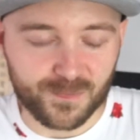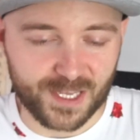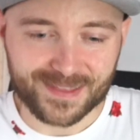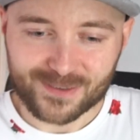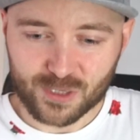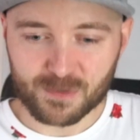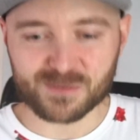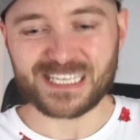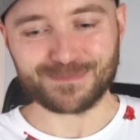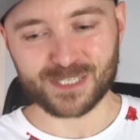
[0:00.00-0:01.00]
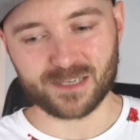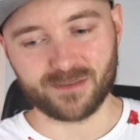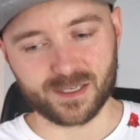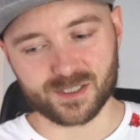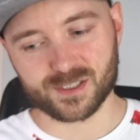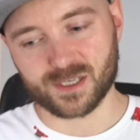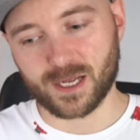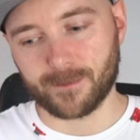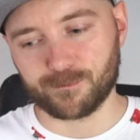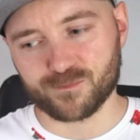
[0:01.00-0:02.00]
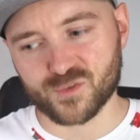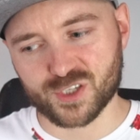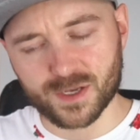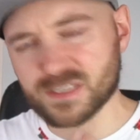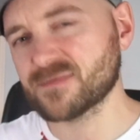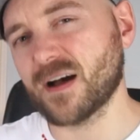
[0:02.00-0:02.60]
Jednak tutaj możemy się spodziewać, że część z